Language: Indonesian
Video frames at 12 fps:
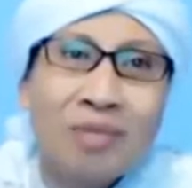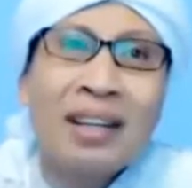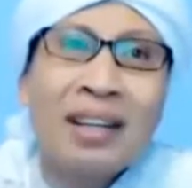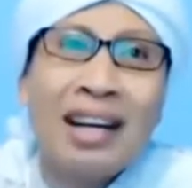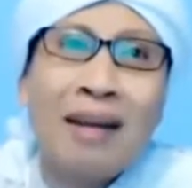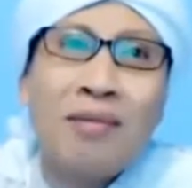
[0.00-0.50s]

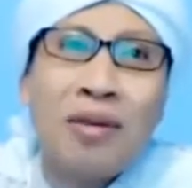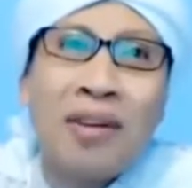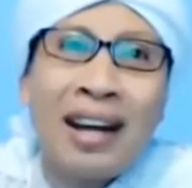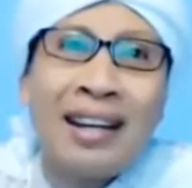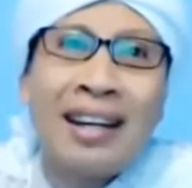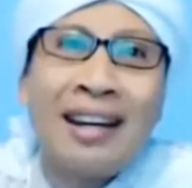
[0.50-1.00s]
Cuman kan dalam
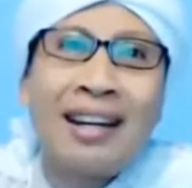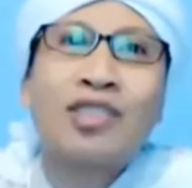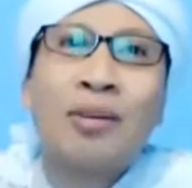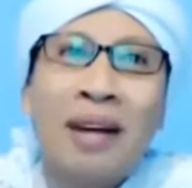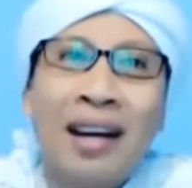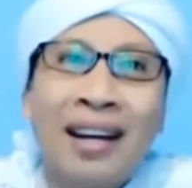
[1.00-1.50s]
dunia kan
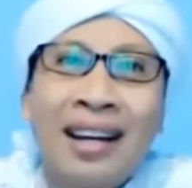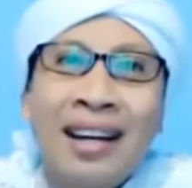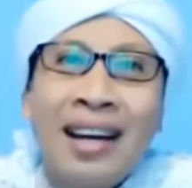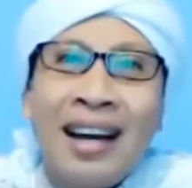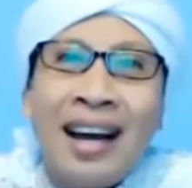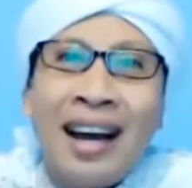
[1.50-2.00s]
ganteng. Coba,
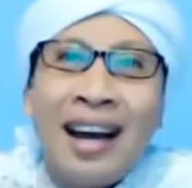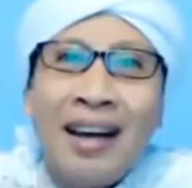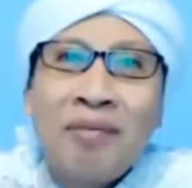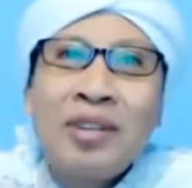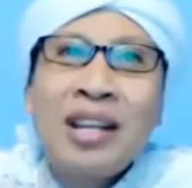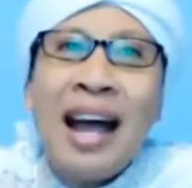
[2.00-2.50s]

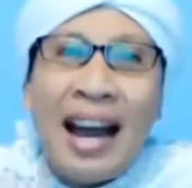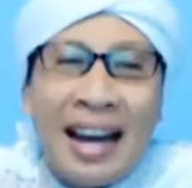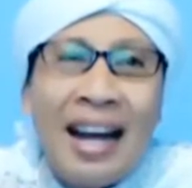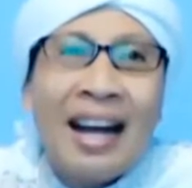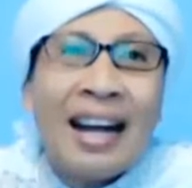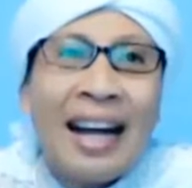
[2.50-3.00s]
nah, punya
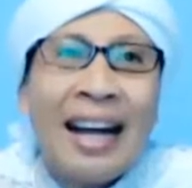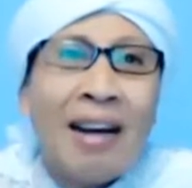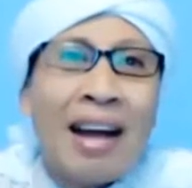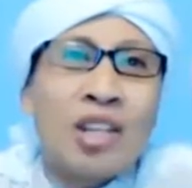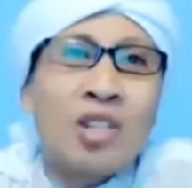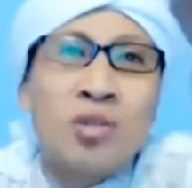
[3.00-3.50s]
anak
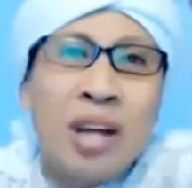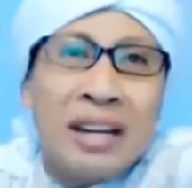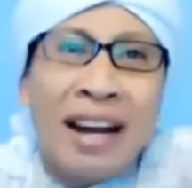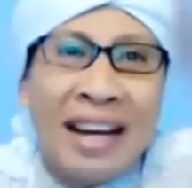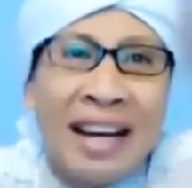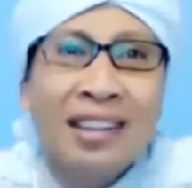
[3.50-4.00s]
kayak Arjuna di
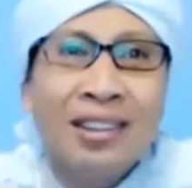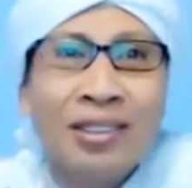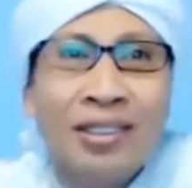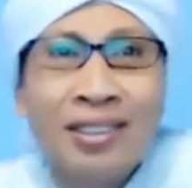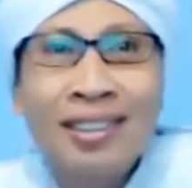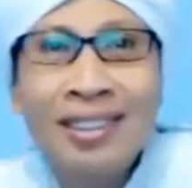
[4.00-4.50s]
wayang itu
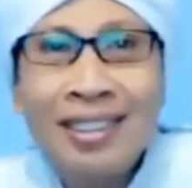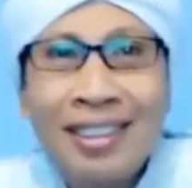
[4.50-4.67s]
loh.